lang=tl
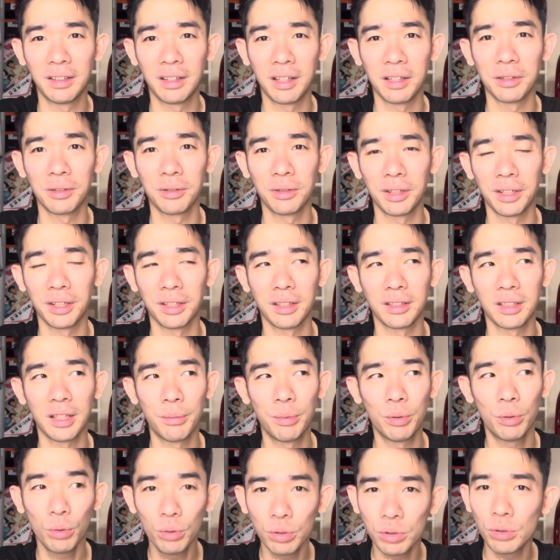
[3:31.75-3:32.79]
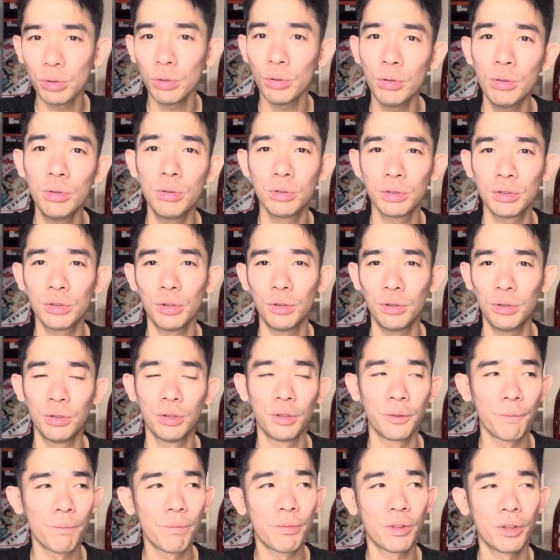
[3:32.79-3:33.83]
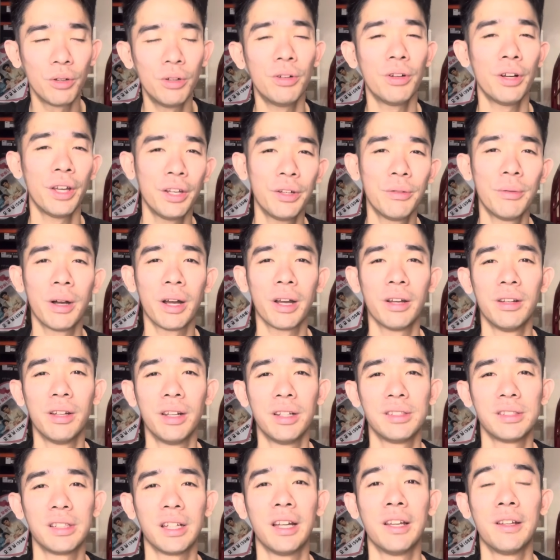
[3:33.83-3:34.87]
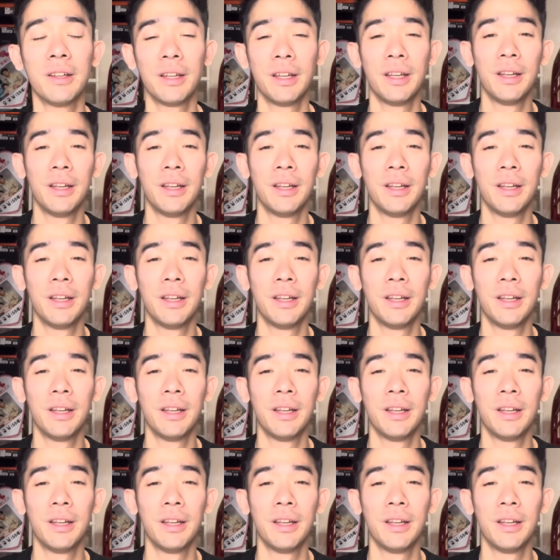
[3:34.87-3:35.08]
Ganto, ganyan. Sabi ko, gusto ko, gusto ko. Okay, gumagalaw siya.